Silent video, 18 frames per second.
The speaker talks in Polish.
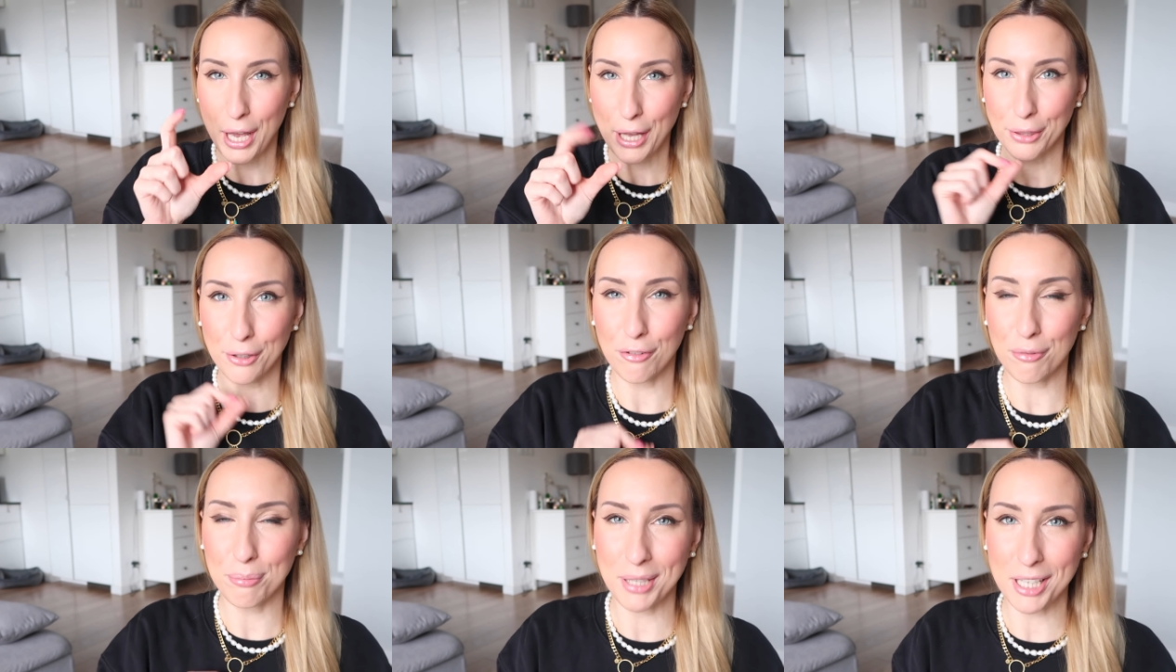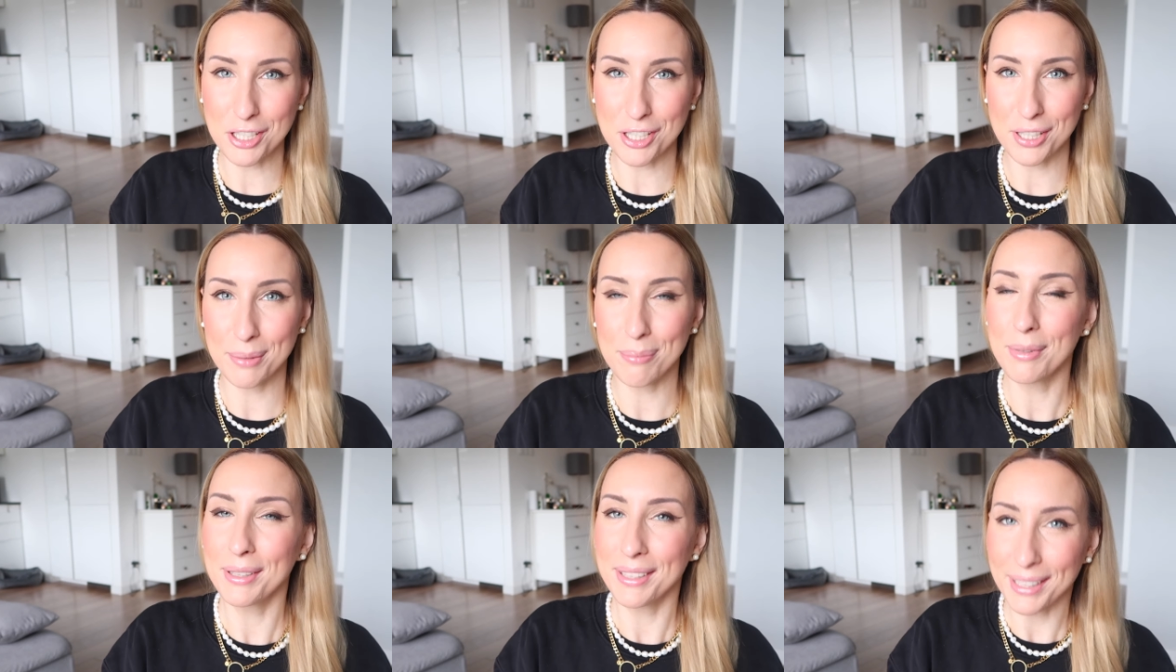to w
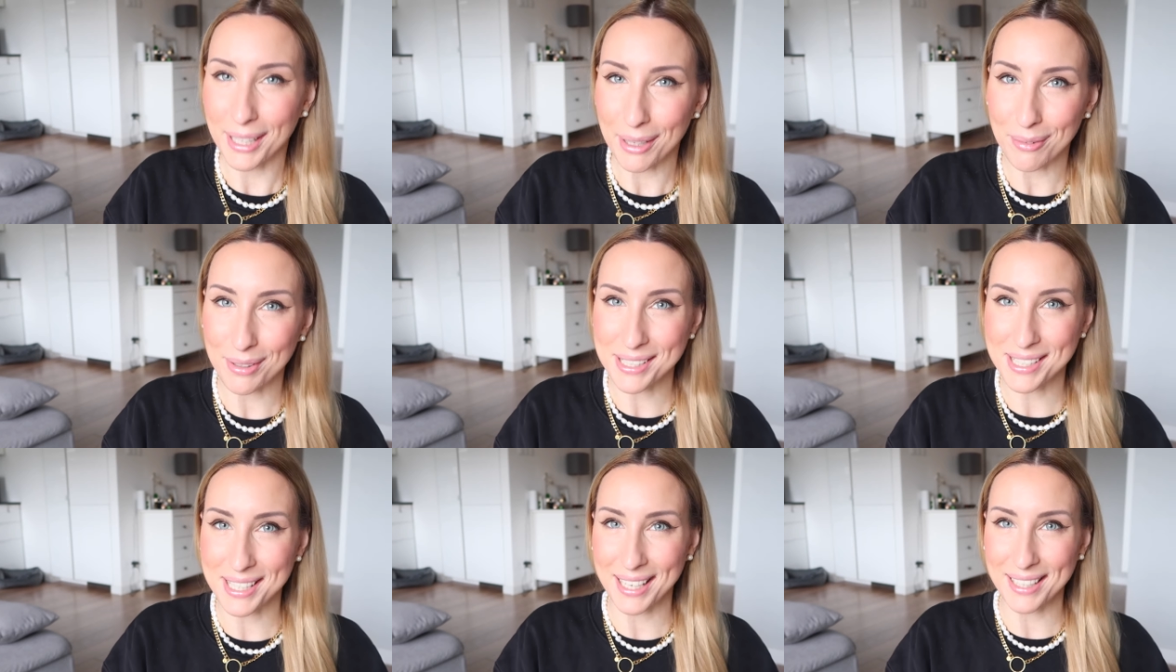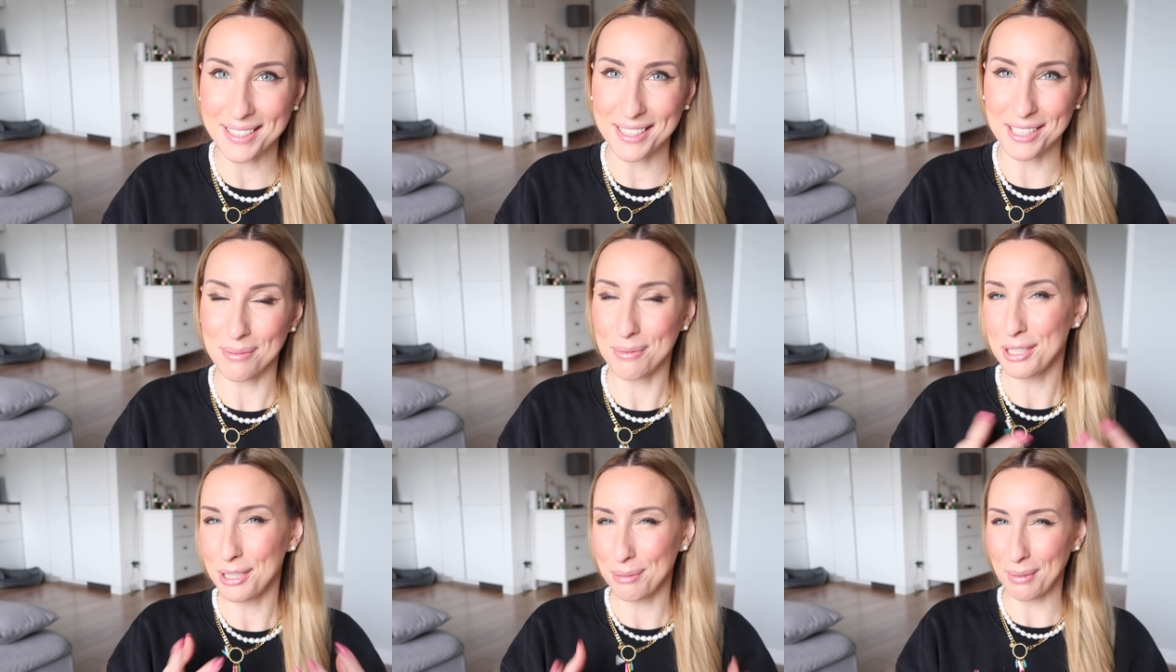mniejszym travel size,
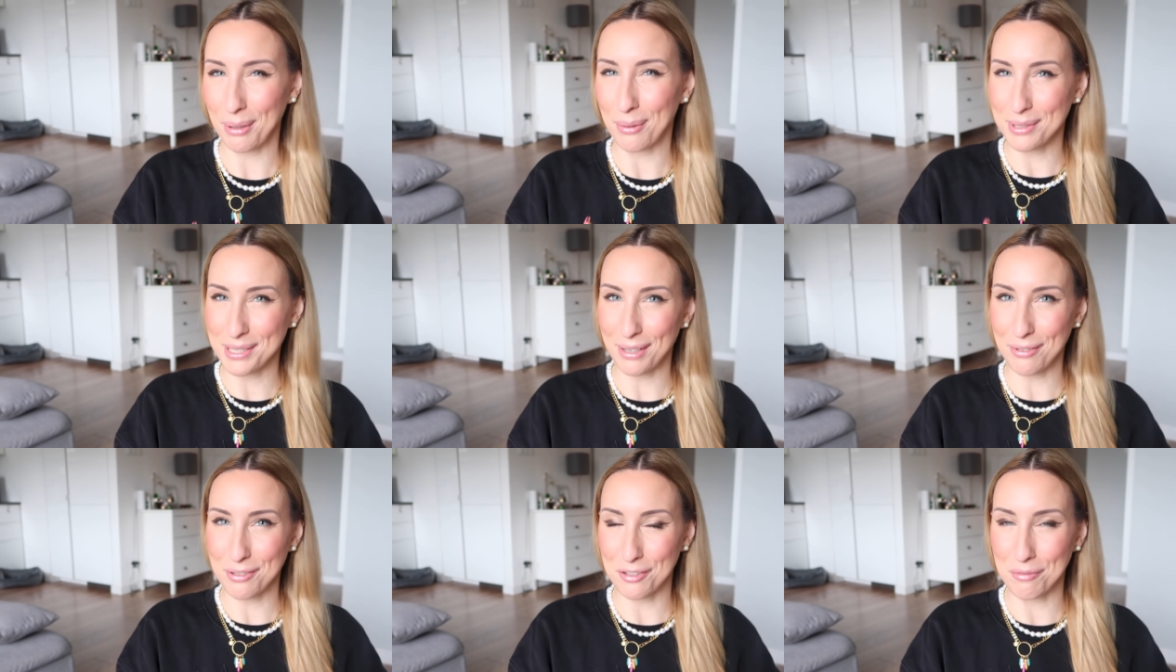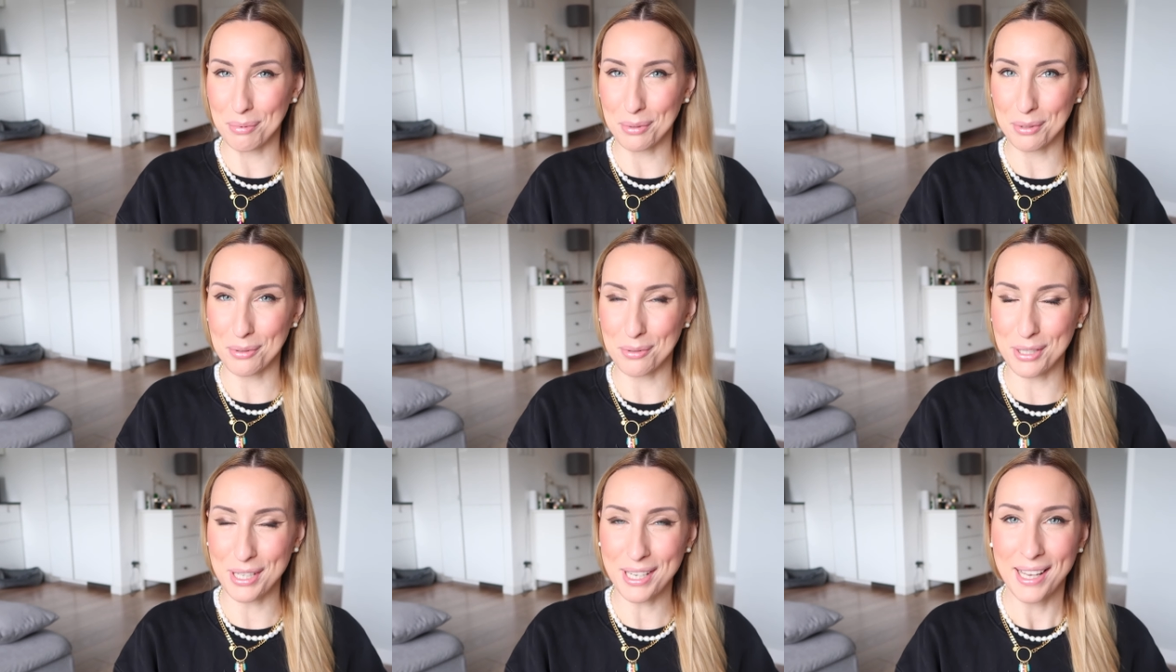żebyście miały zawsze w
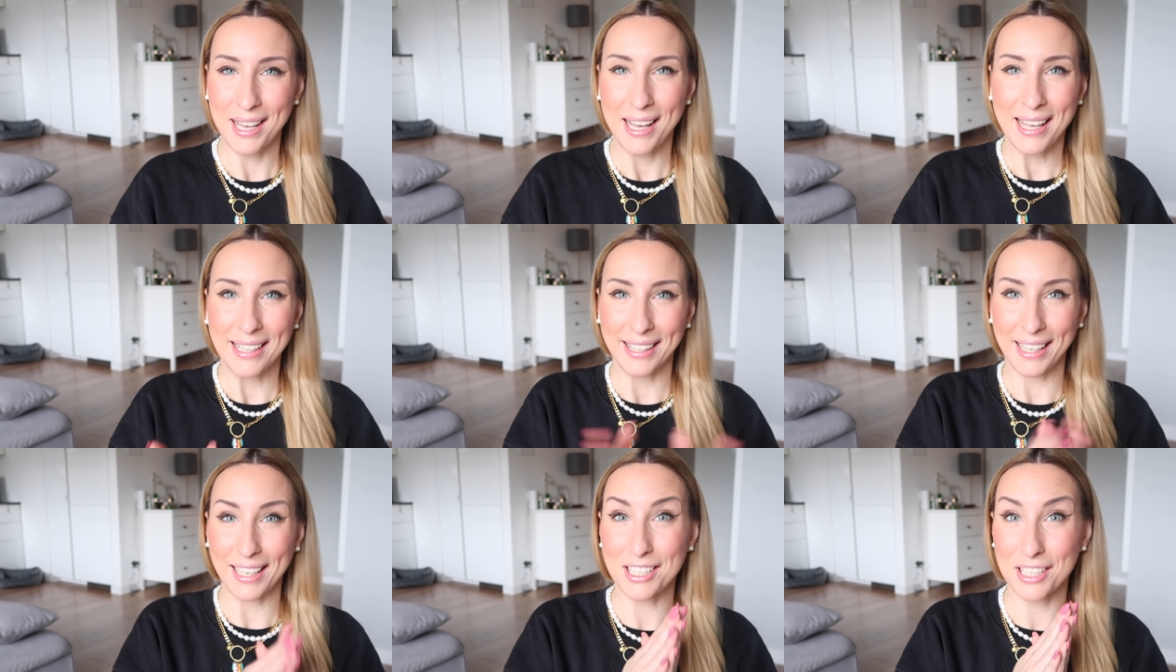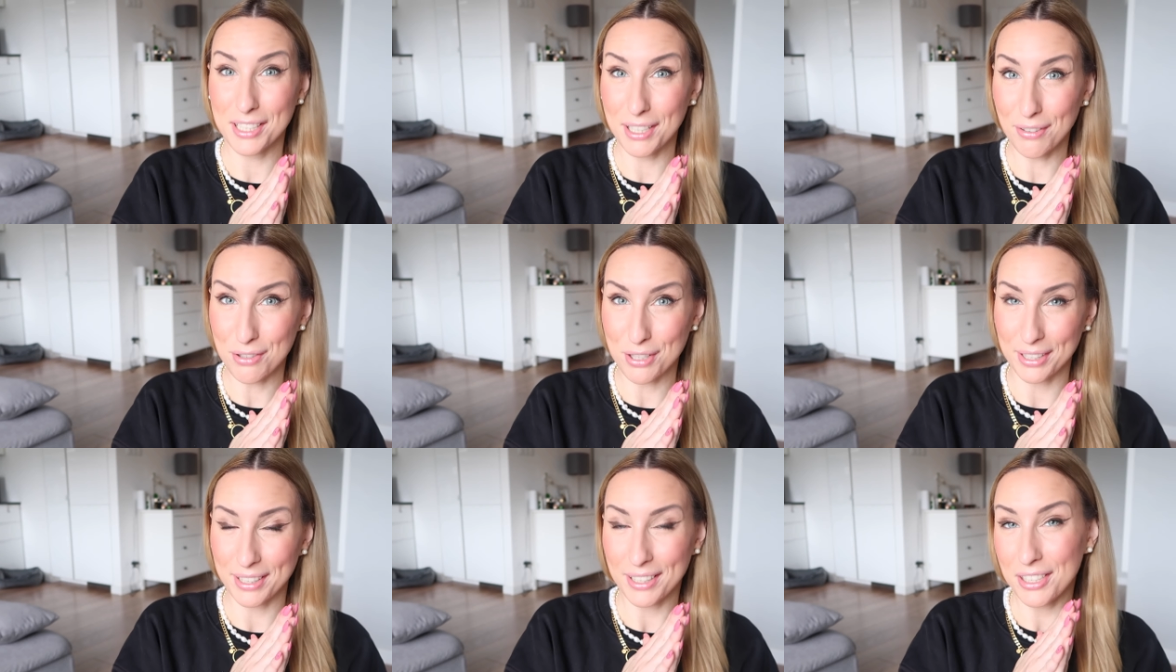podróży. Także
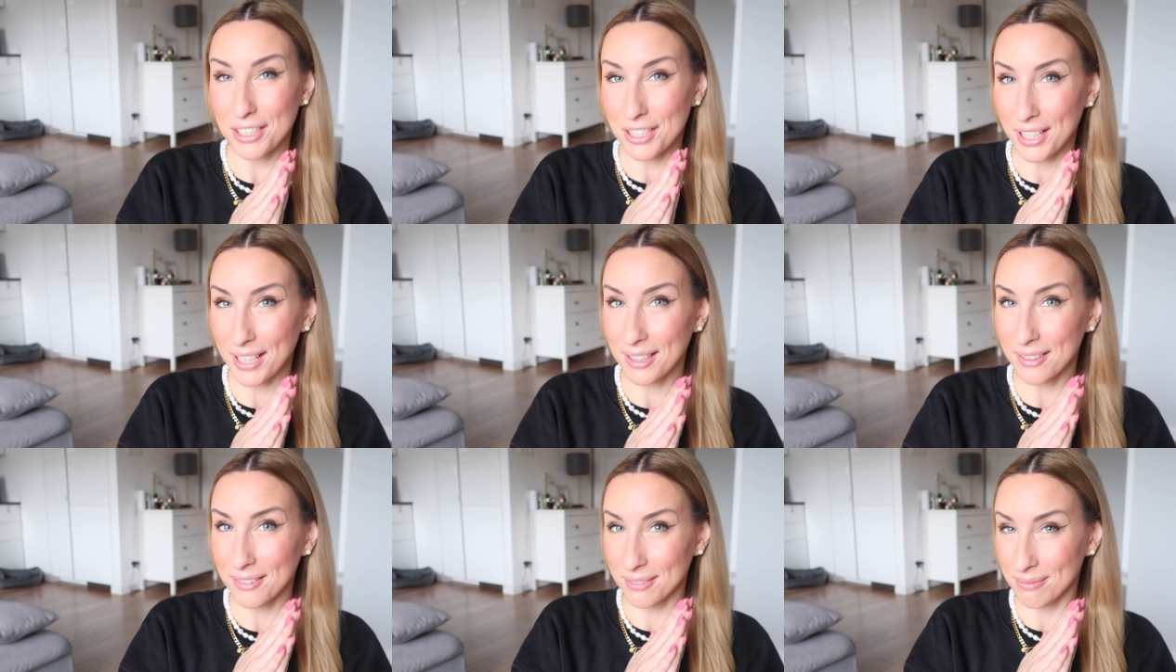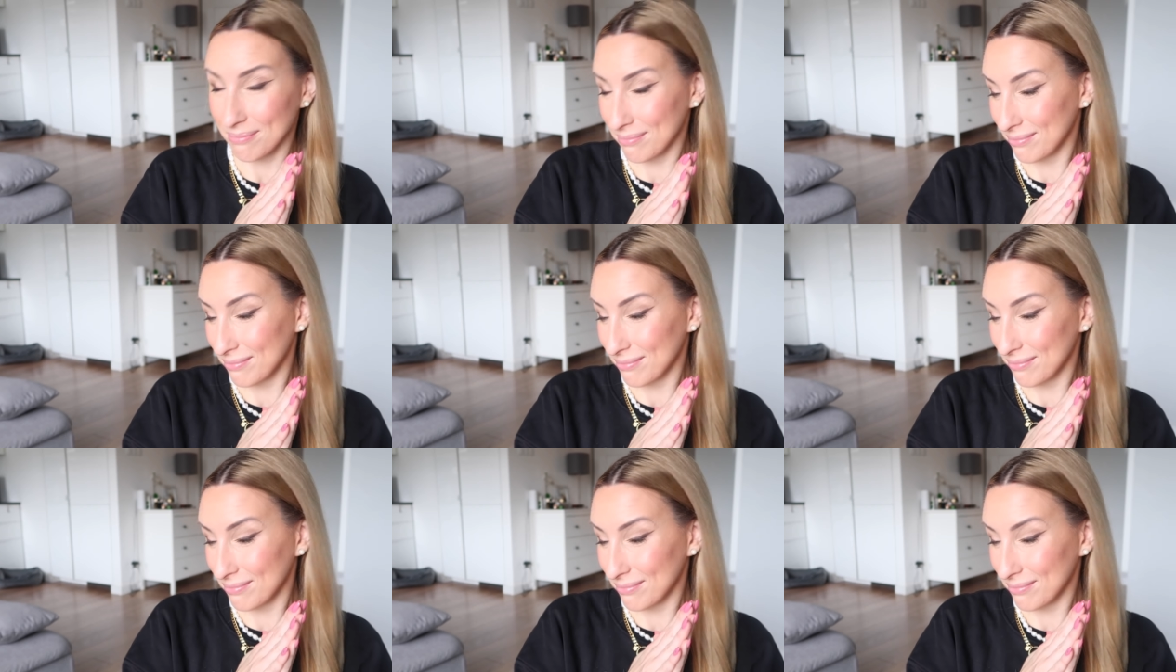dziewczyny, dzisiaj